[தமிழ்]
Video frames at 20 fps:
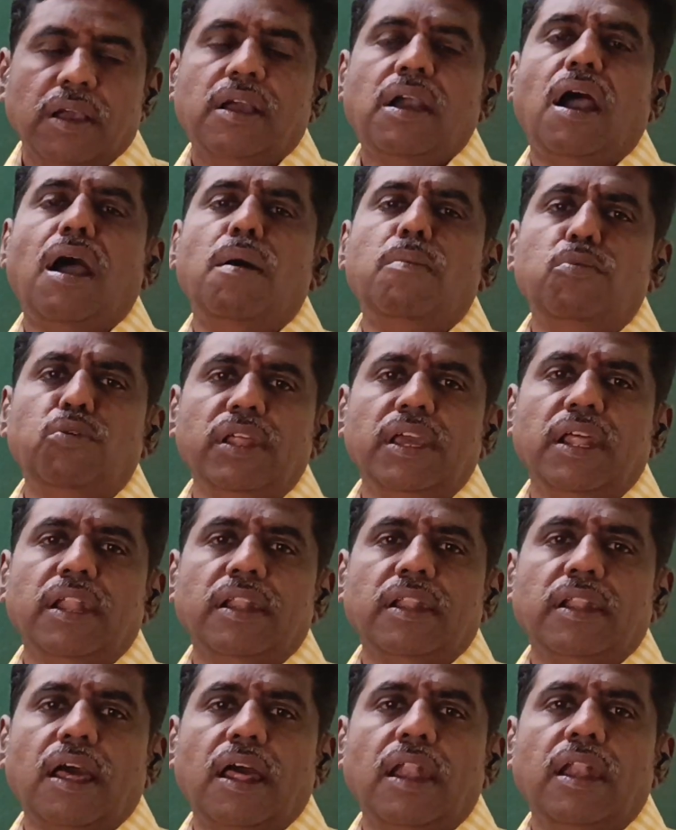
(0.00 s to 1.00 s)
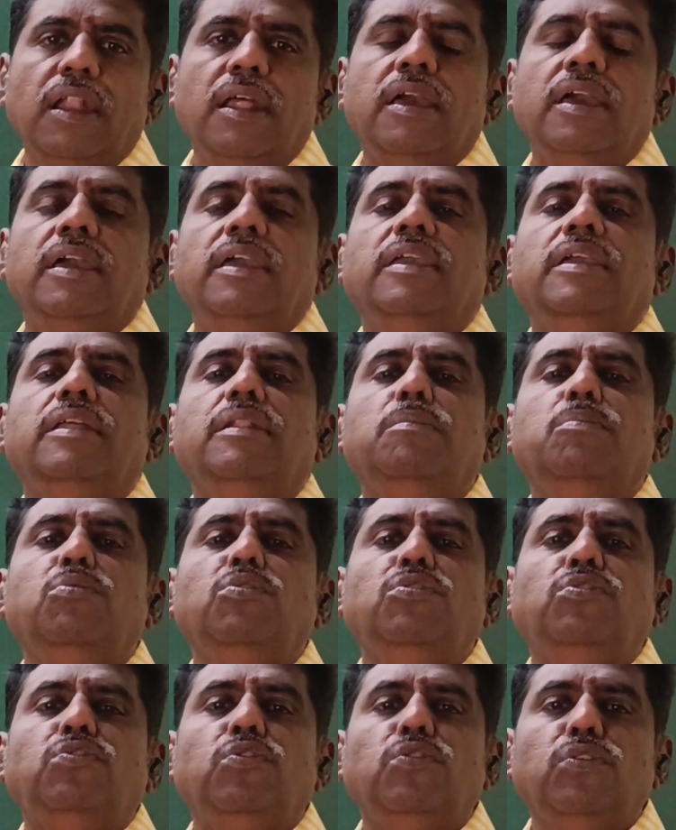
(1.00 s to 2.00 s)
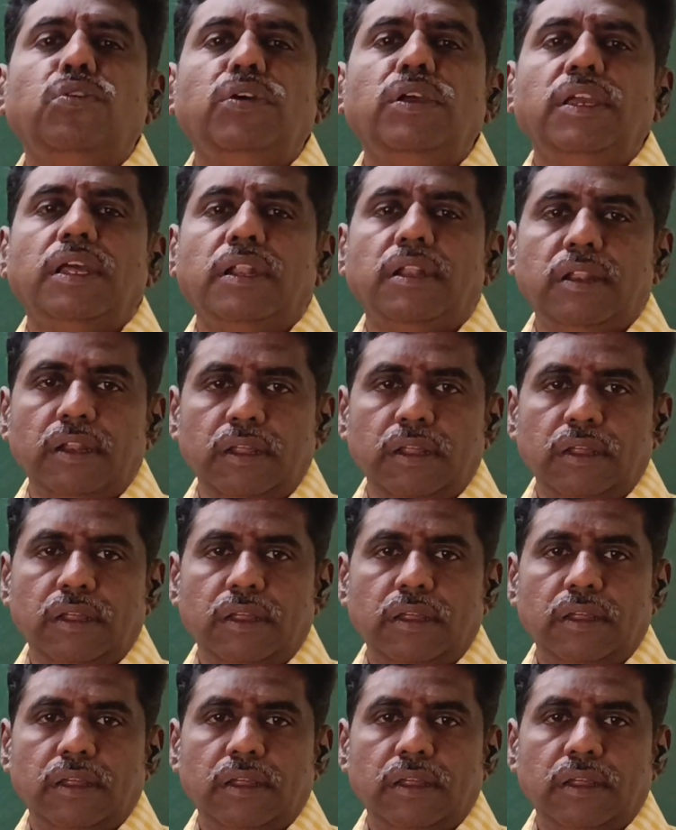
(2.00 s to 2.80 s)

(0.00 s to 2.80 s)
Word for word: காமுரு என்றால் இன்புற்றுரு என்று